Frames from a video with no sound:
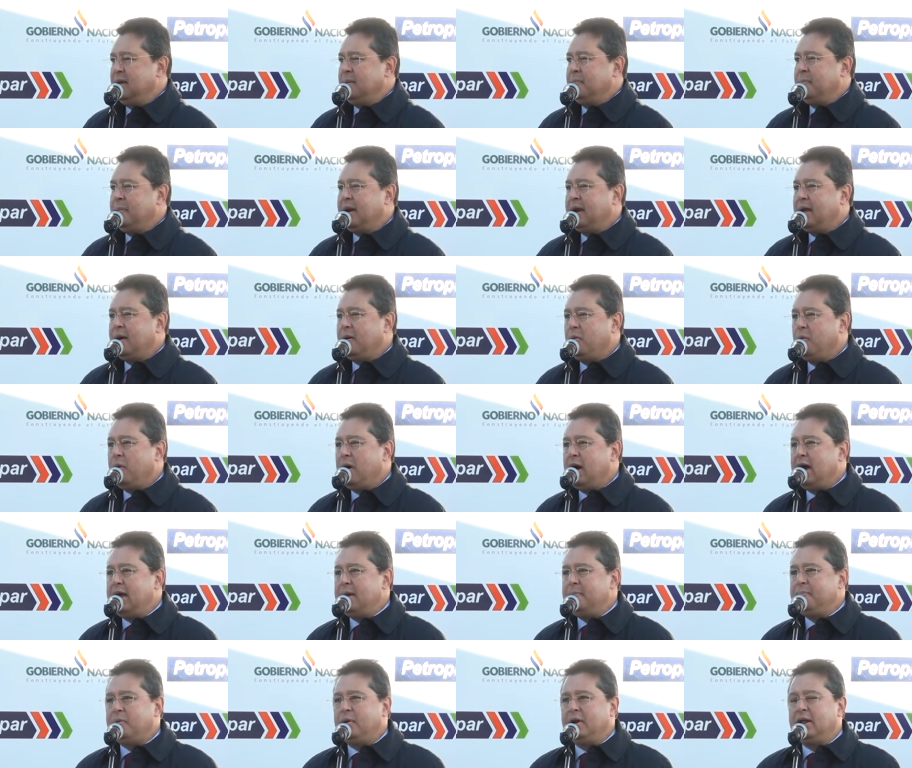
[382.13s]

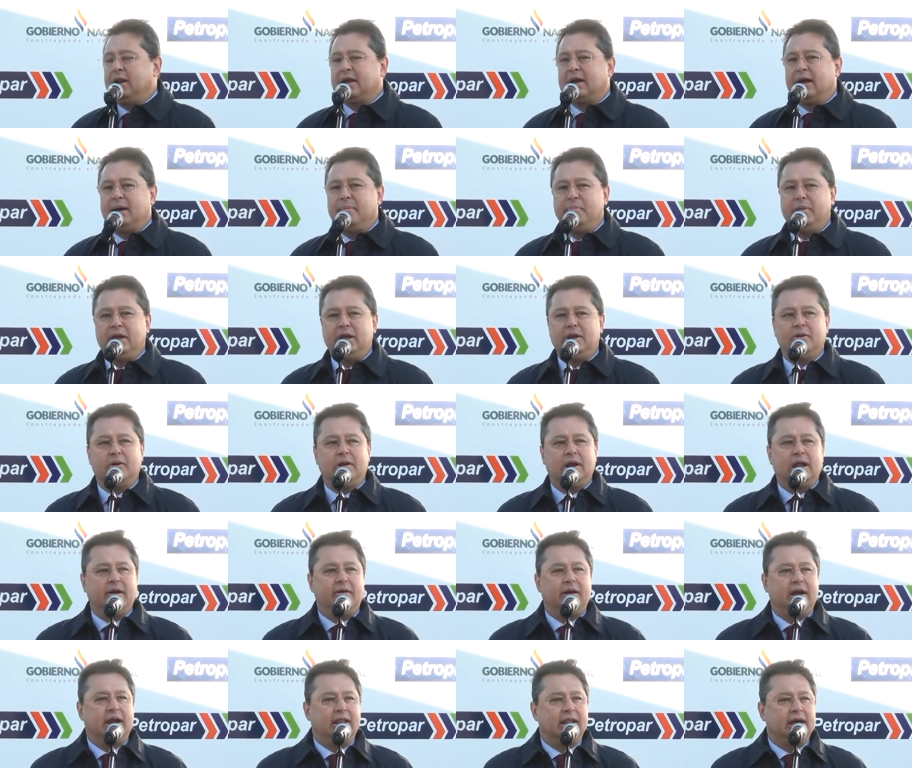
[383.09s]
Paraguay por el camino de
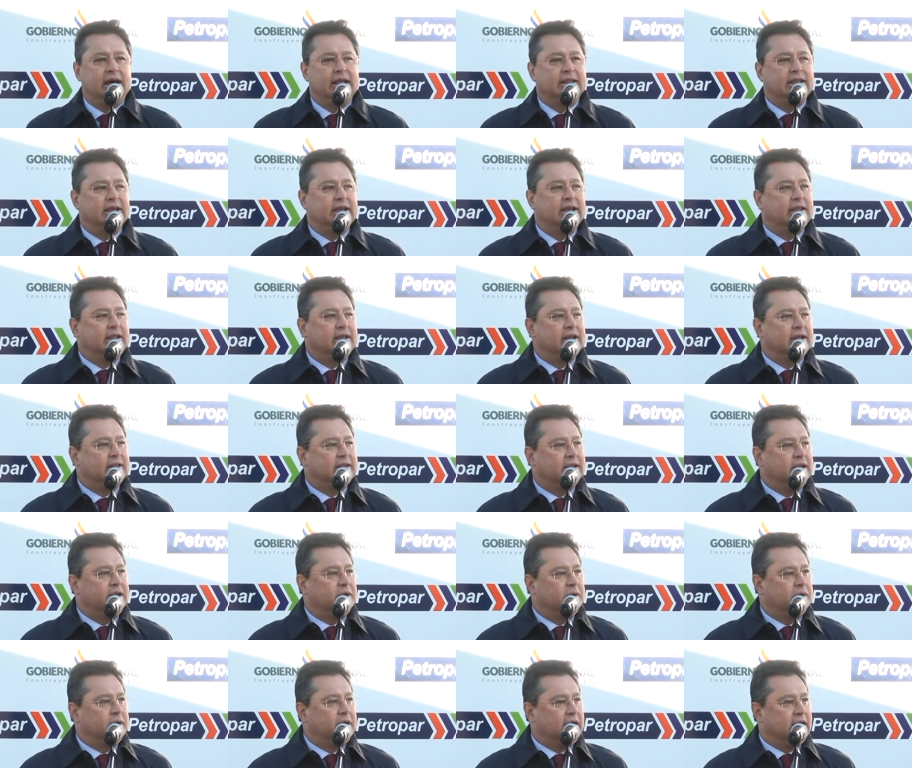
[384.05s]
la verdad tiene
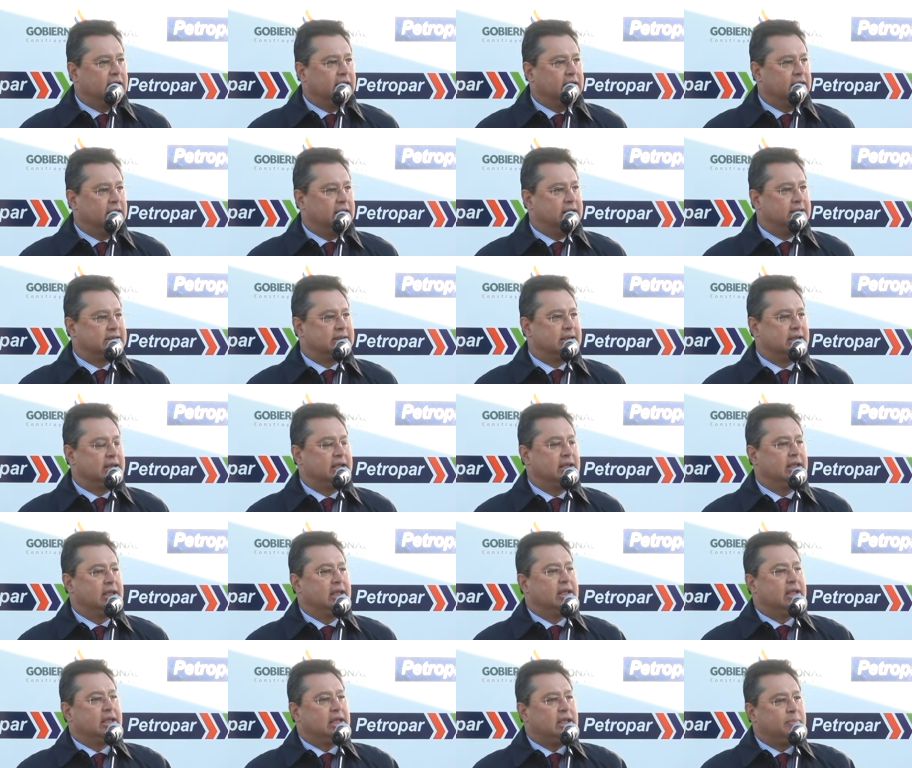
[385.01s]
destino de grandeza
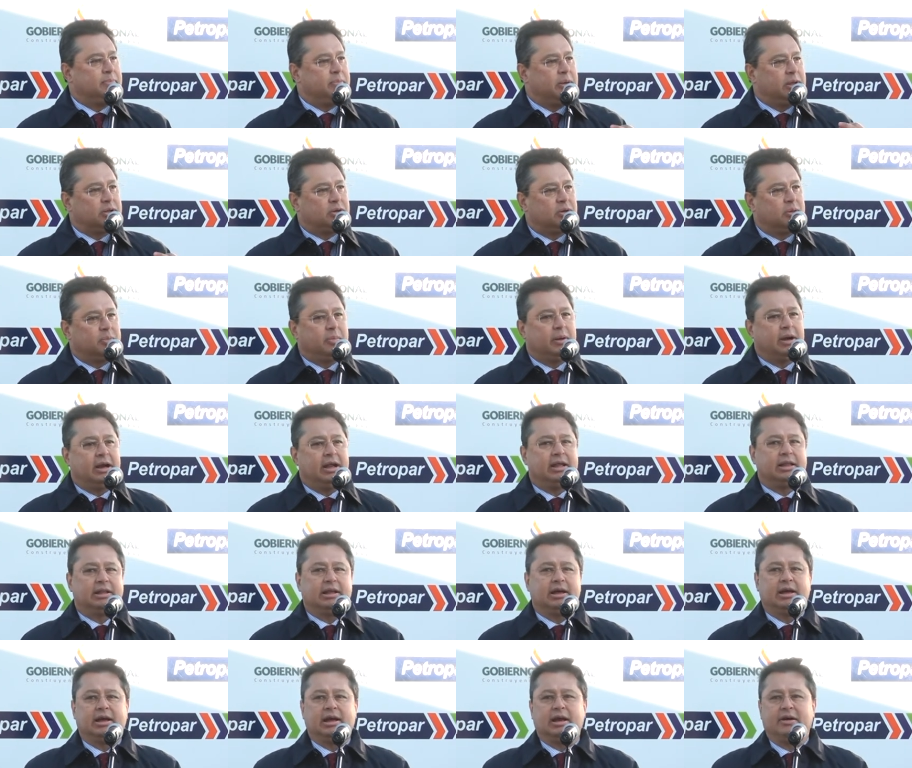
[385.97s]
y Petropar
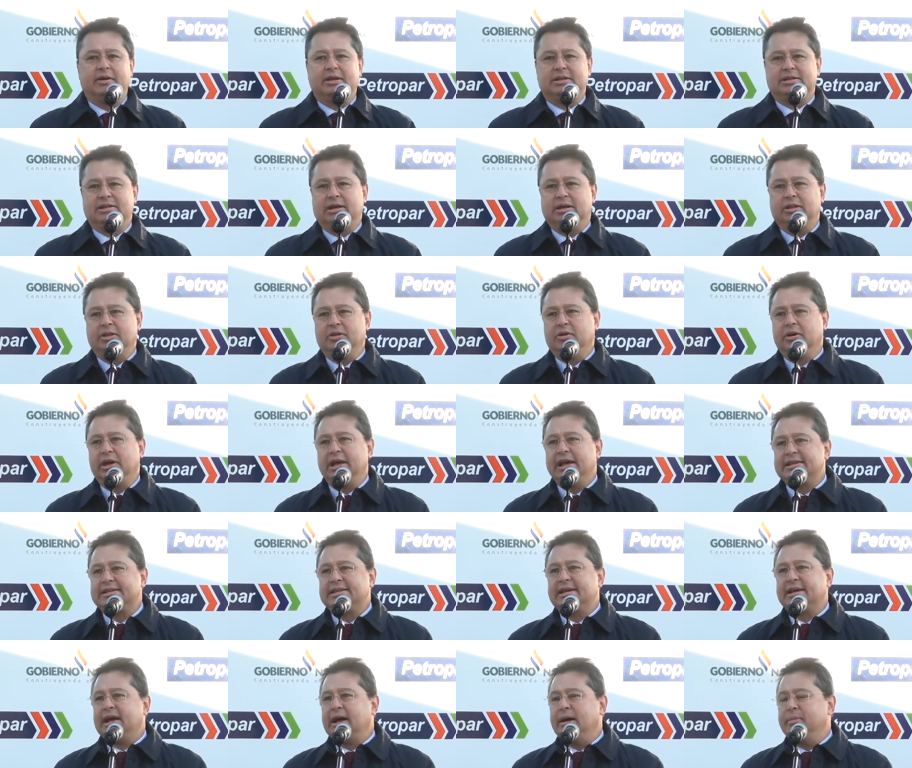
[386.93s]
está encabezando
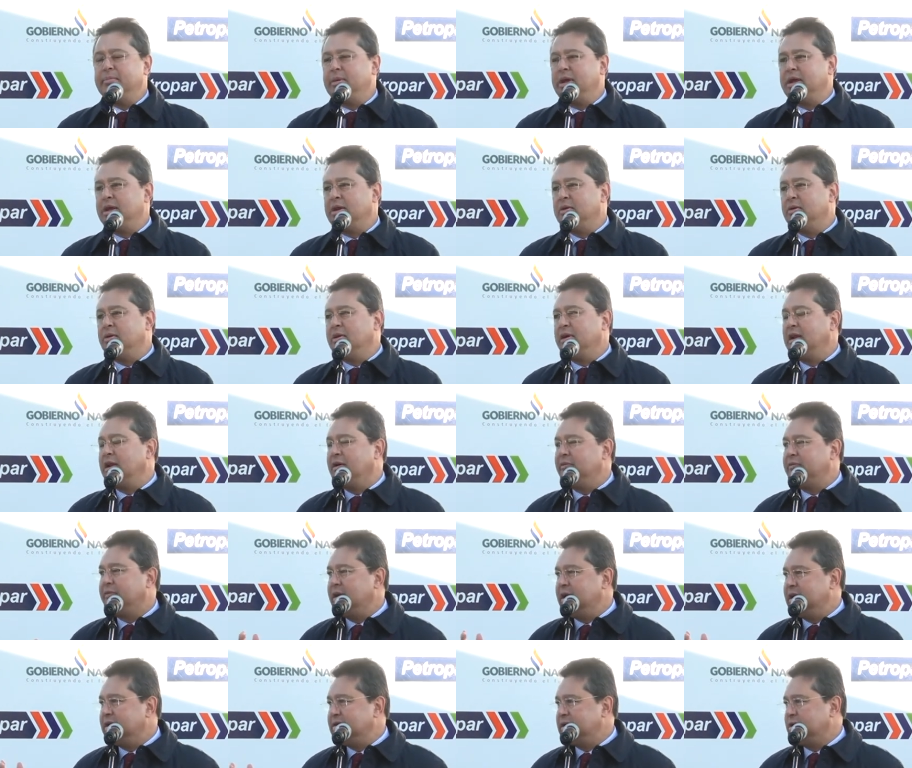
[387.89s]
ese camino y le
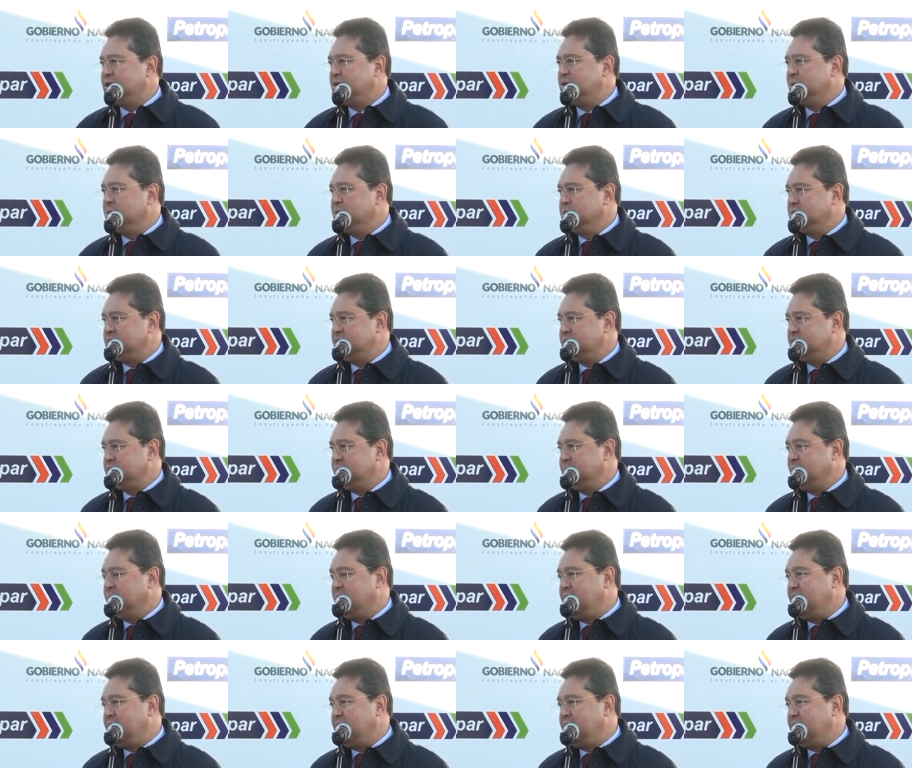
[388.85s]
felicito muchísimo.